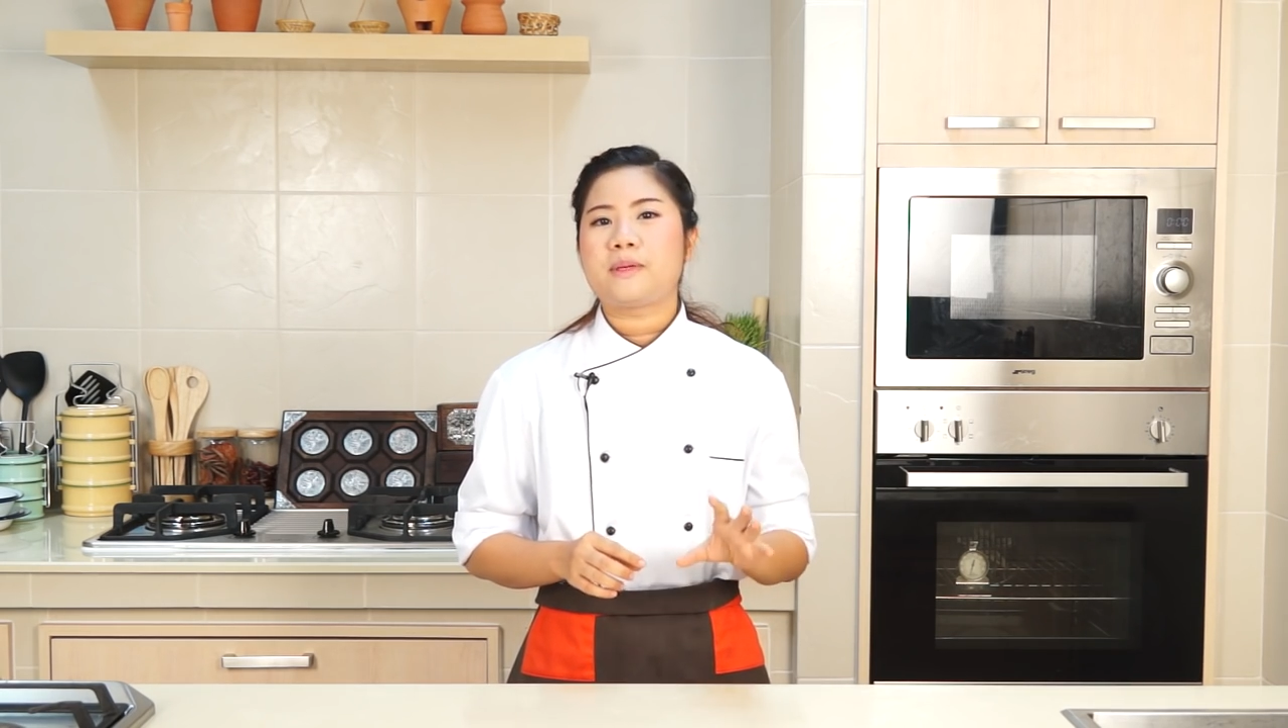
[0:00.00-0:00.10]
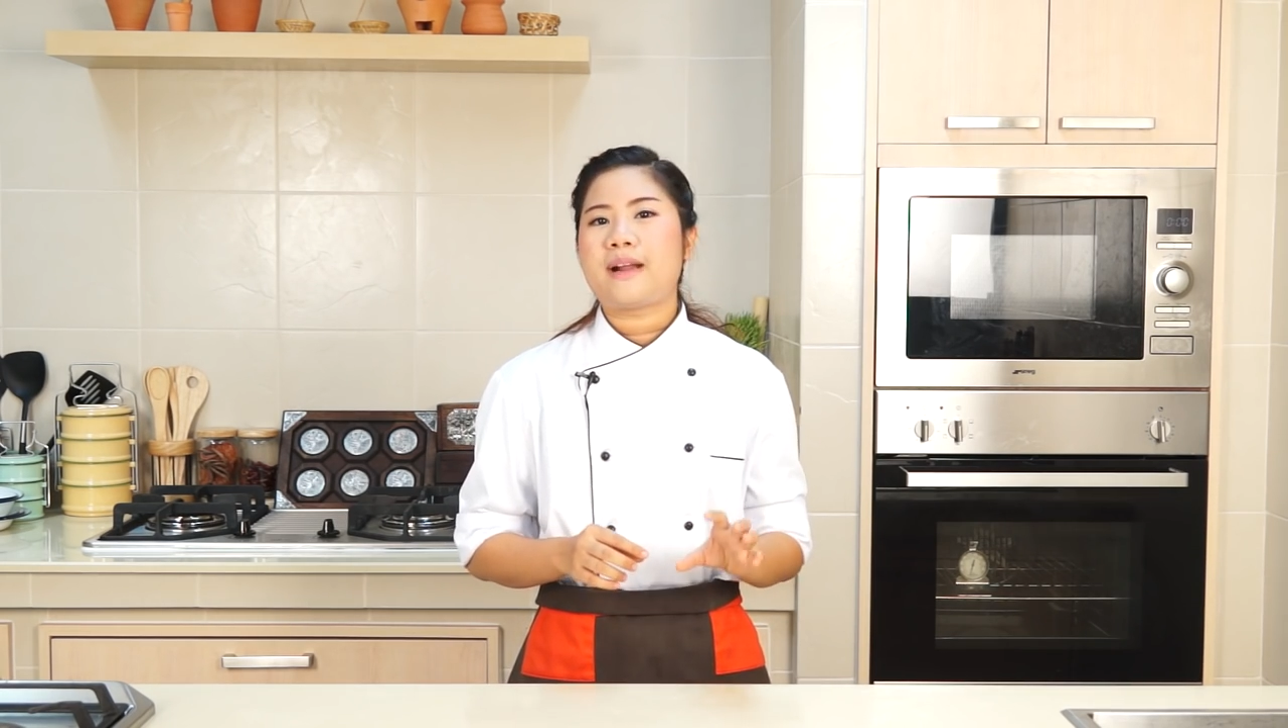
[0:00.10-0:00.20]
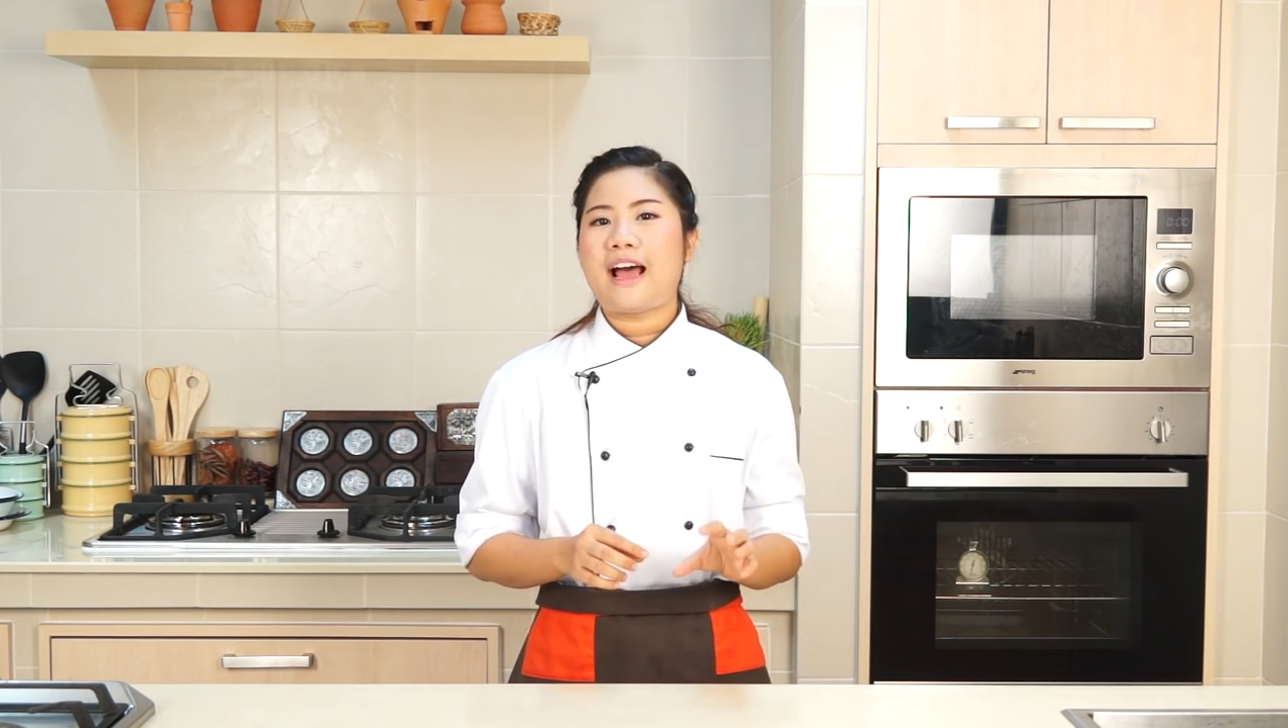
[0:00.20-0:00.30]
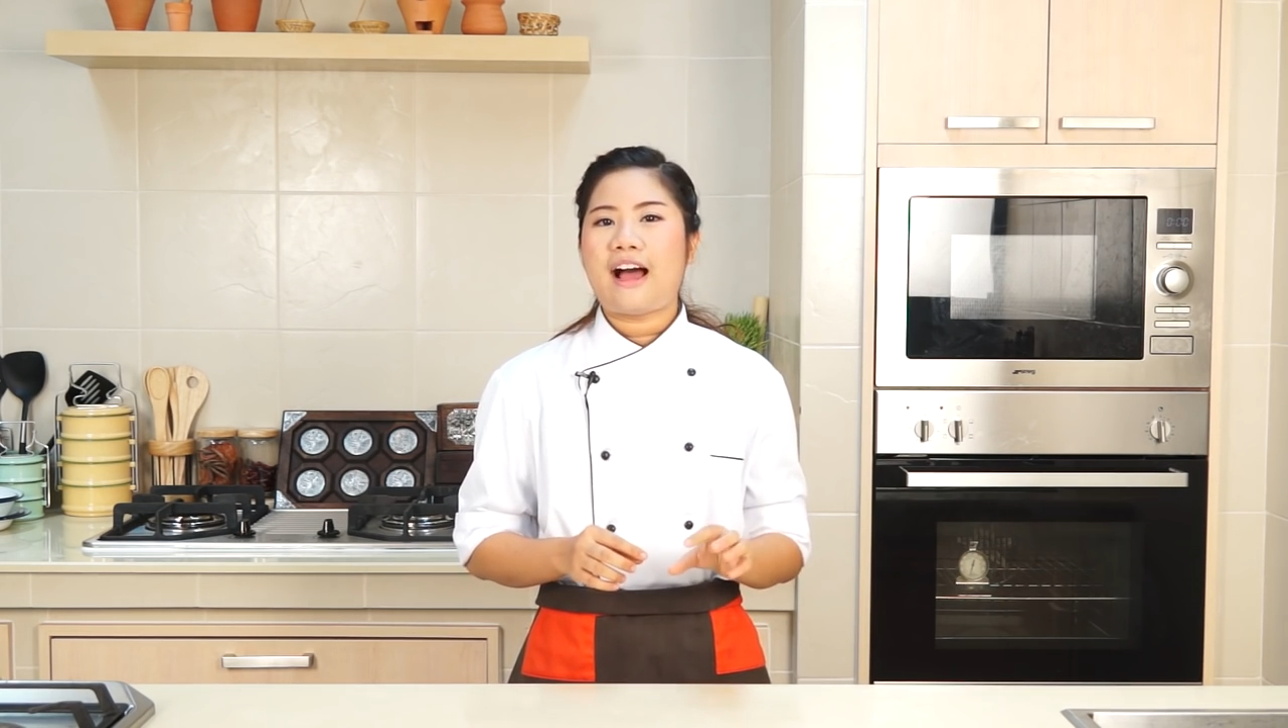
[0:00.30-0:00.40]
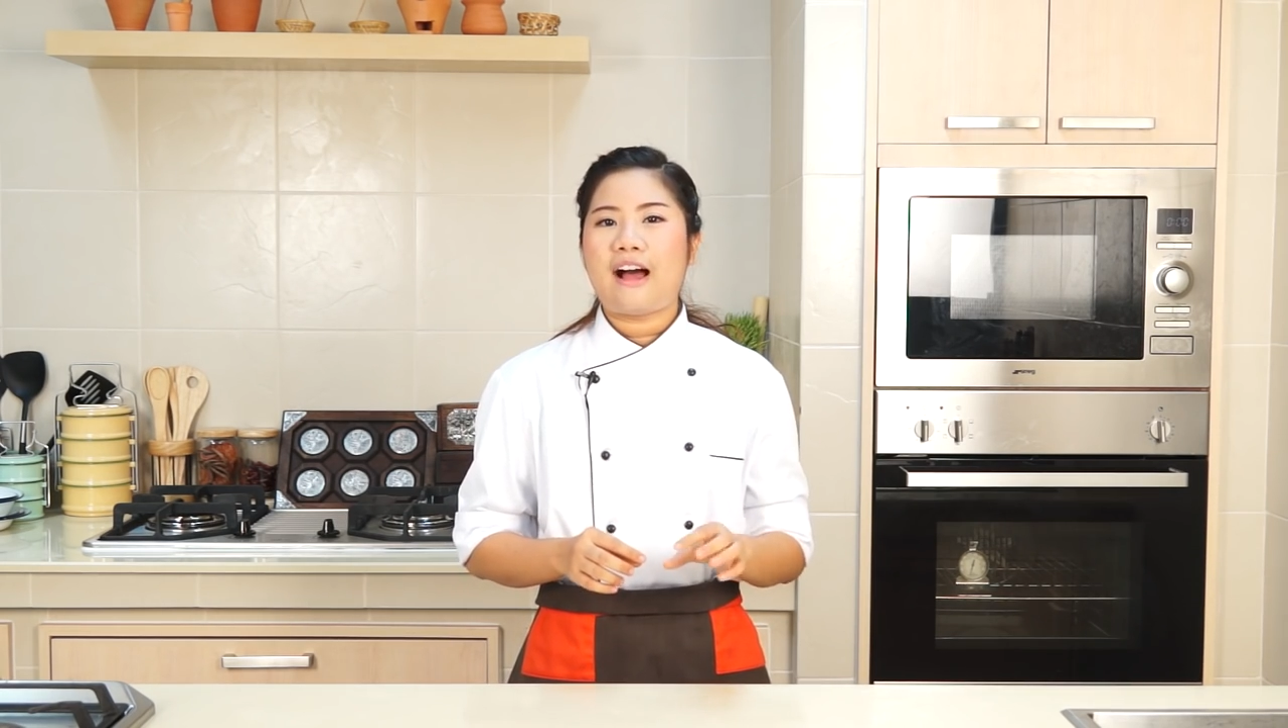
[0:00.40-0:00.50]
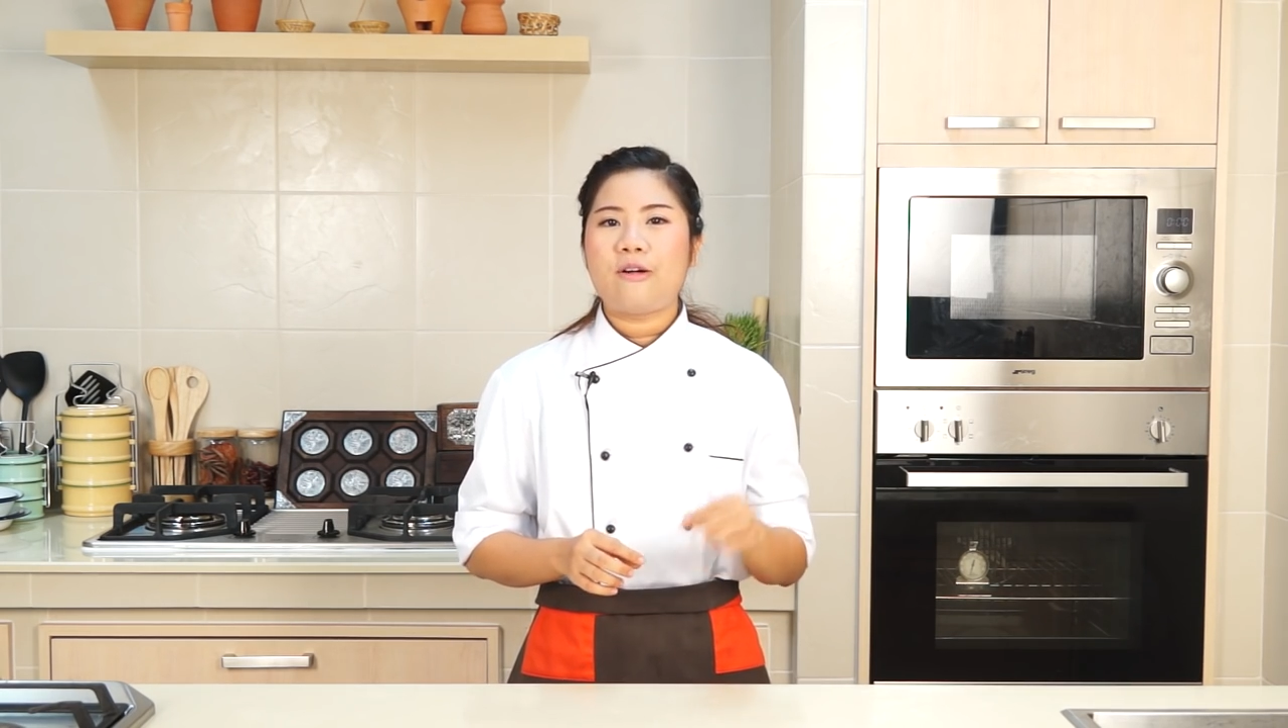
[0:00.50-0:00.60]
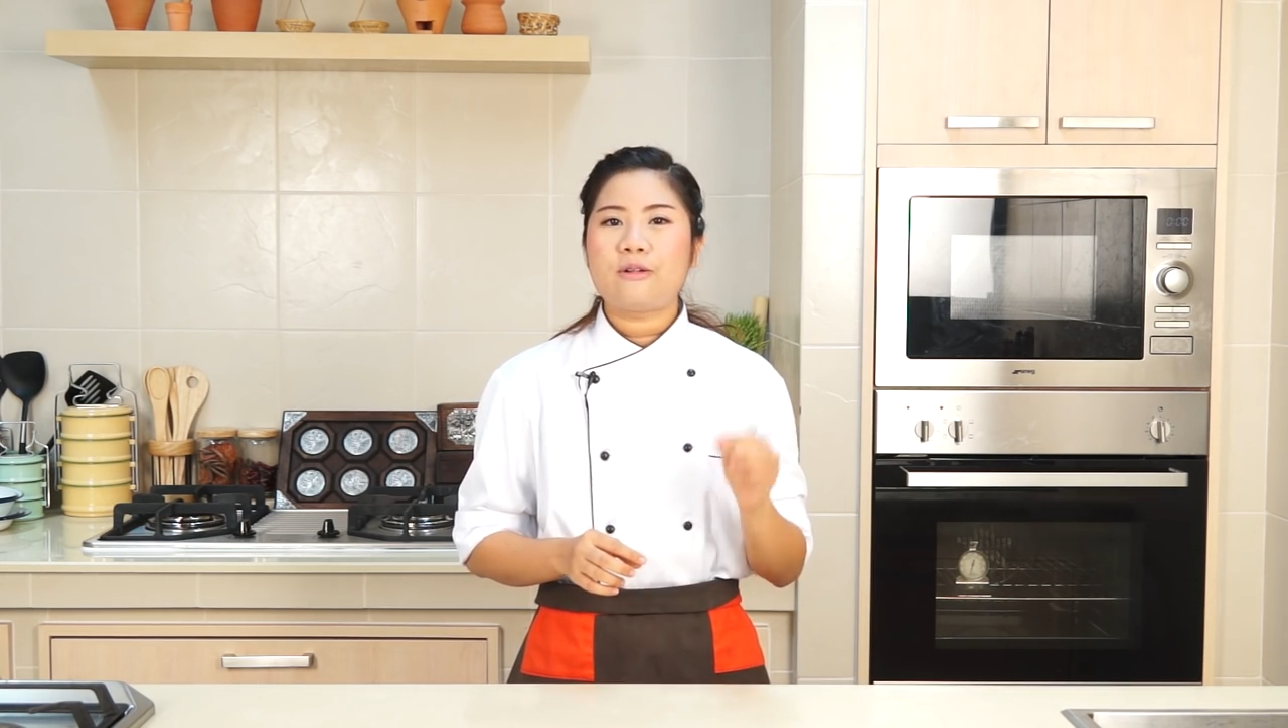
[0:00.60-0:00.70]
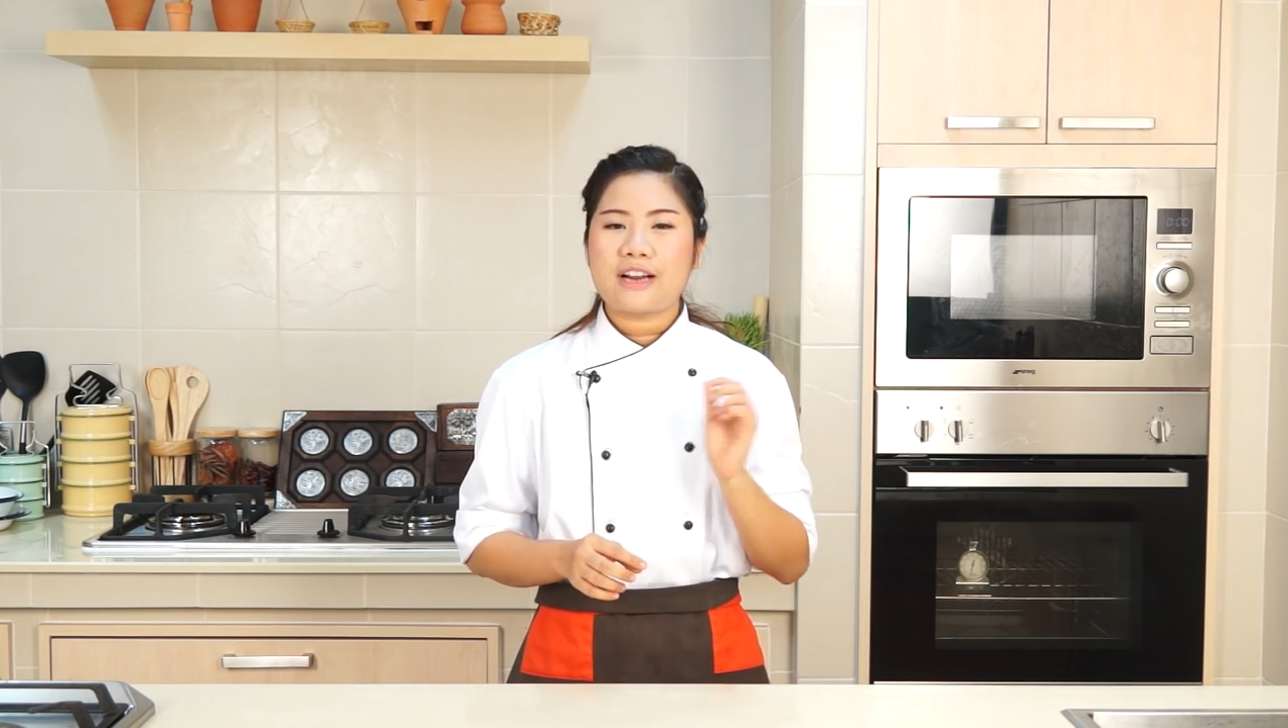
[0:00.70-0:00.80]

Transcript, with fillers: มะพร้าว